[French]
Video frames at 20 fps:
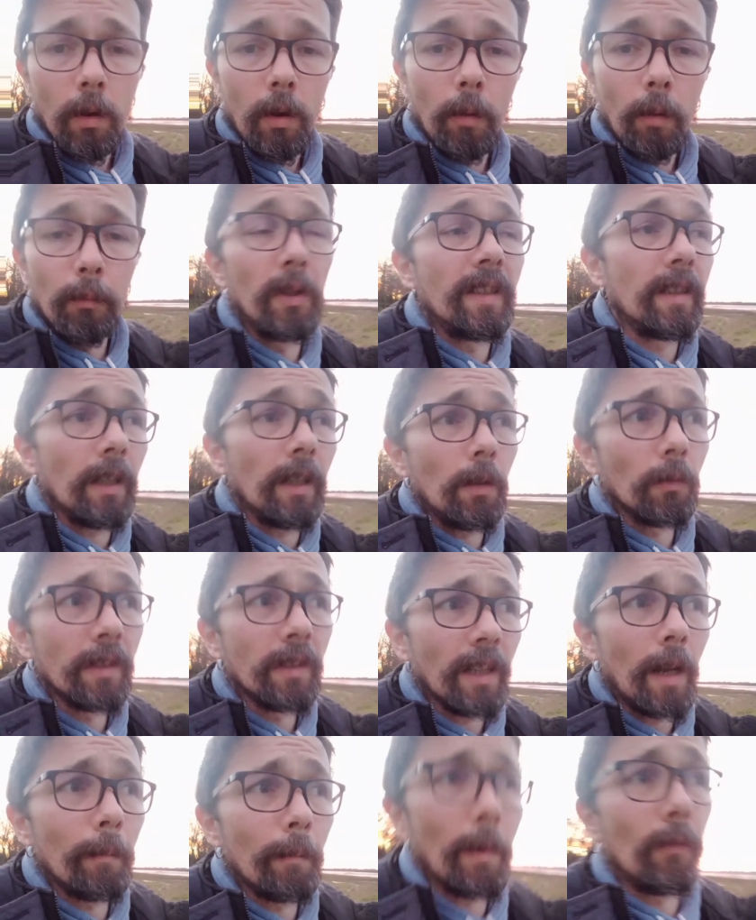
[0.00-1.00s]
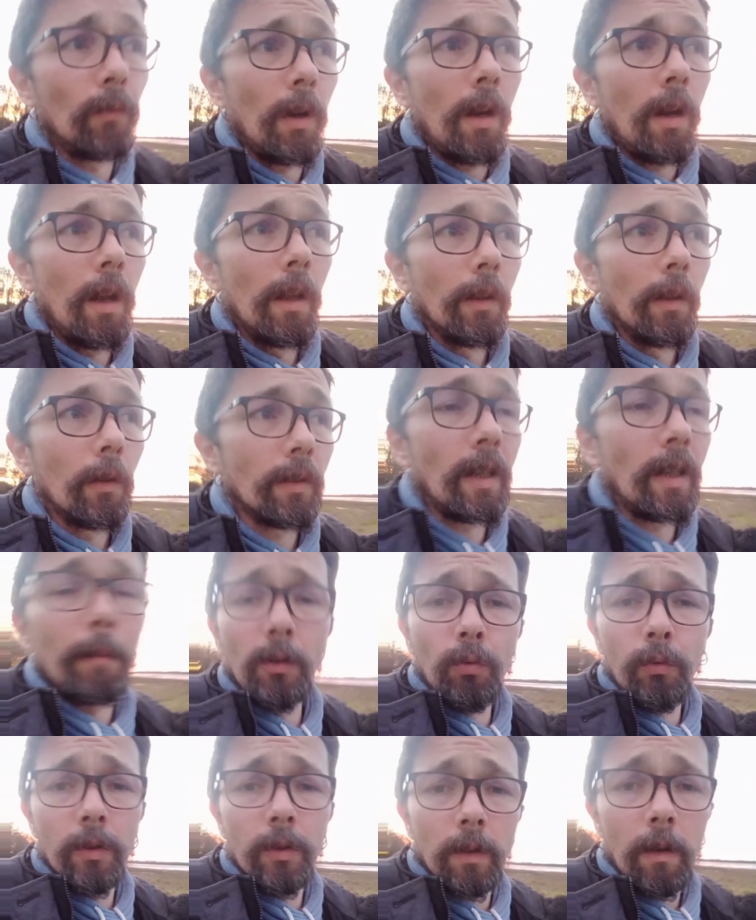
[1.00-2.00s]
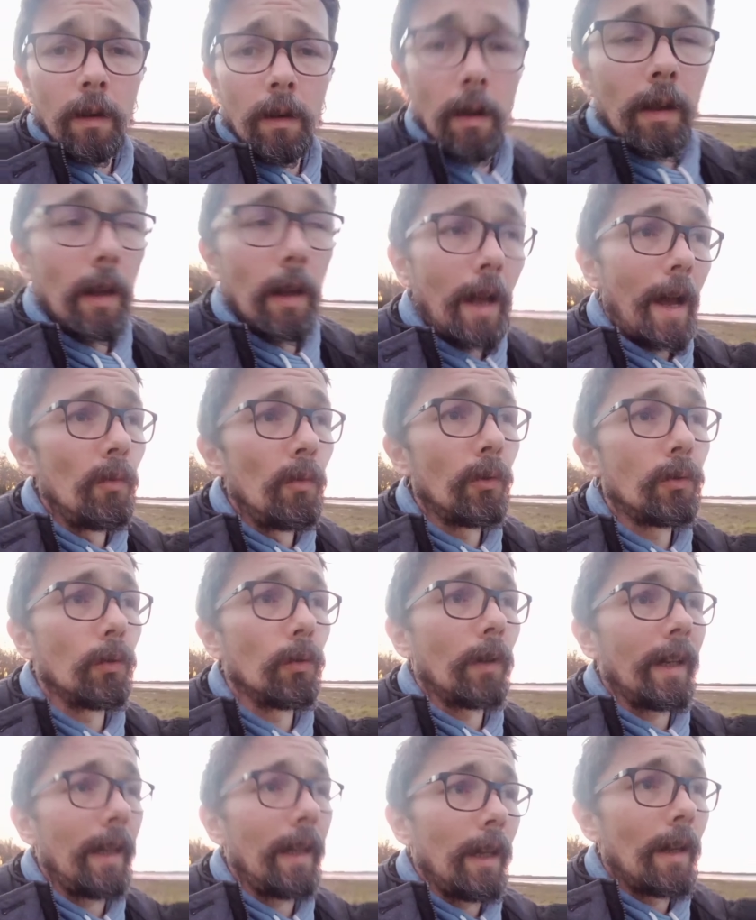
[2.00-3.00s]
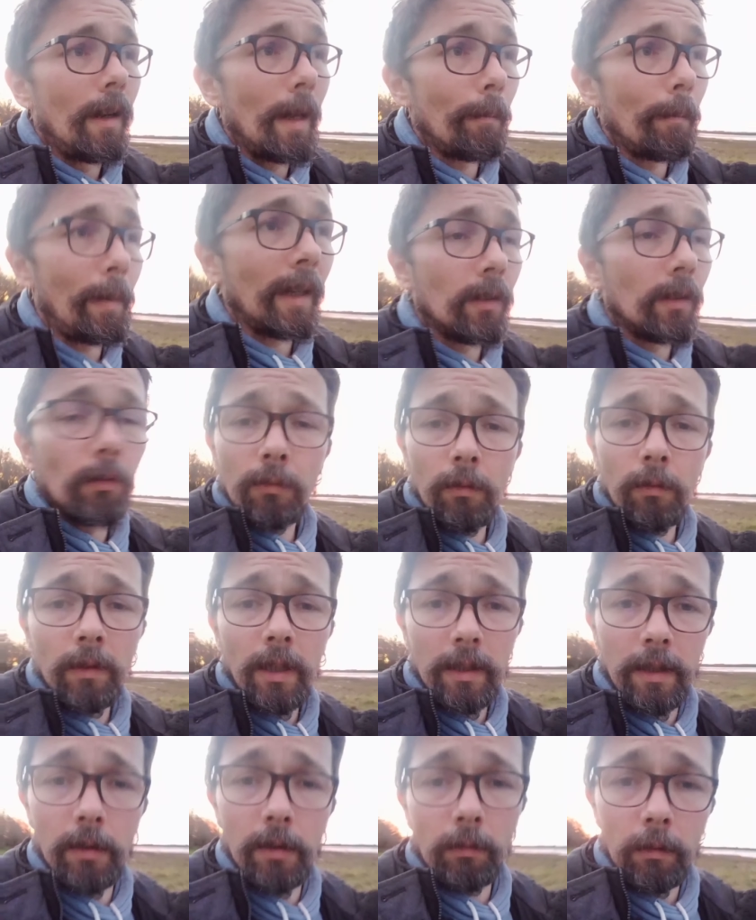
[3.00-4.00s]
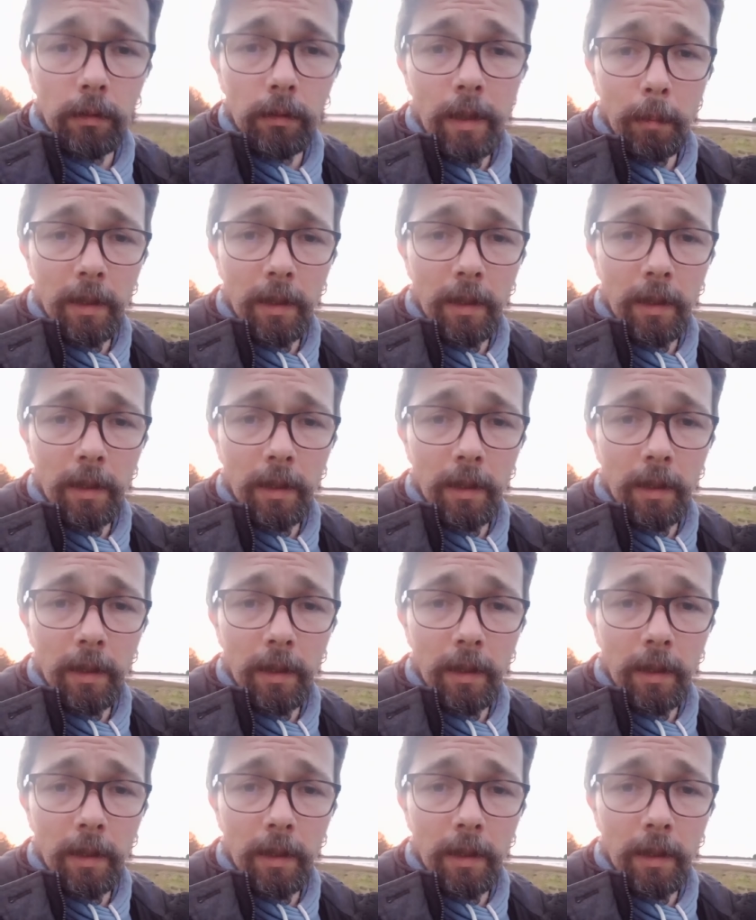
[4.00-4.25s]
En politique, on dira parfois que ça met 12 ans à mesurer l'impact d'une décision qu'on a